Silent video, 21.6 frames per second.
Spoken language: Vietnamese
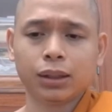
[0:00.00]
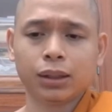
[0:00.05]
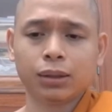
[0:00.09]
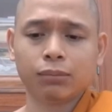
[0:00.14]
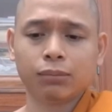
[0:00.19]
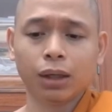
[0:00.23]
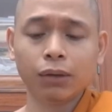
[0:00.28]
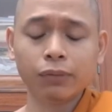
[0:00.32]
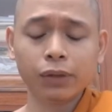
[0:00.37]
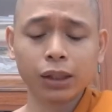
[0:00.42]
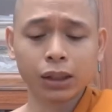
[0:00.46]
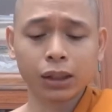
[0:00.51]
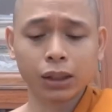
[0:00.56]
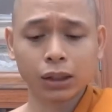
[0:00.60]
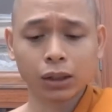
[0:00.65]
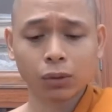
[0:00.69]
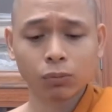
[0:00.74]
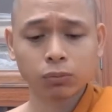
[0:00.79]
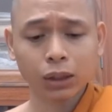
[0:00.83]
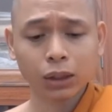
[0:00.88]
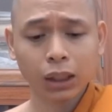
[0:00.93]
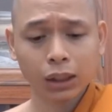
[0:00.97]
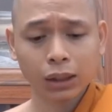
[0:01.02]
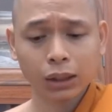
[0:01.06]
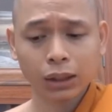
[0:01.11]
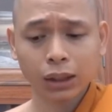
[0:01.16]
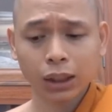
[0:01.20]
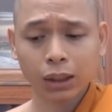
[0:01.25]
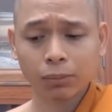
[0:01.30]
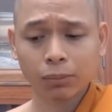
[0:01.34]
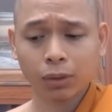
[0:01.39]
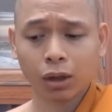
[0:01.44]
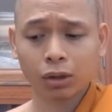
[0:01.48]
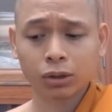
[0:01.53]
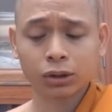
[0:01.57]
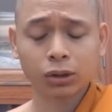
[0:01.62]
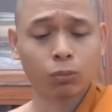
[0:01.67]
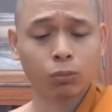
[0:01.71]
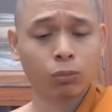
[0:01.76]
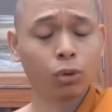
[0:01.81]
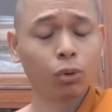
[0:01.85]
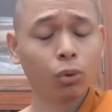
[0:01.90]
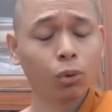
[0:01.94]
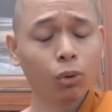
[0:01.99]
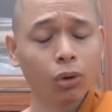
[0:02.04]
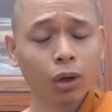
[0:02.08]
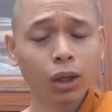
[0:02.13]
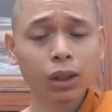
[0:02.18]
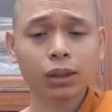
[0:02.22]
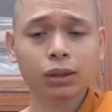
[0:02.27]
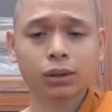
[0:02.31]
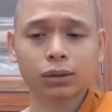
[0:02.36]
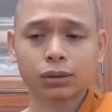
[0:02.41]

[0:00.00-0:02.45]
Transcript: bởi vì người nông dân khi mà họ trồng lúa đó